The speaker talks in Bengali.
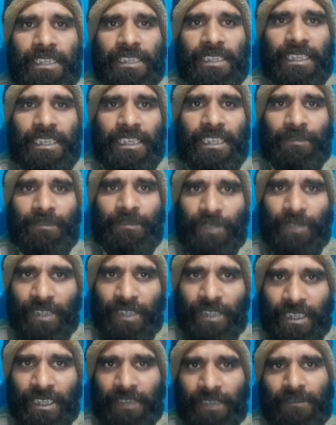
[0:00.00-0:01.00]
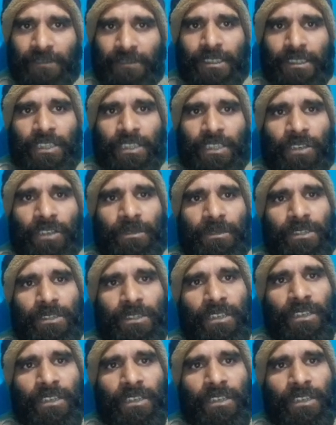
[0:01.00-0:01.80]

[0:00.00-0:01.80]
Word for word: তারিখের মধ্যে অফিস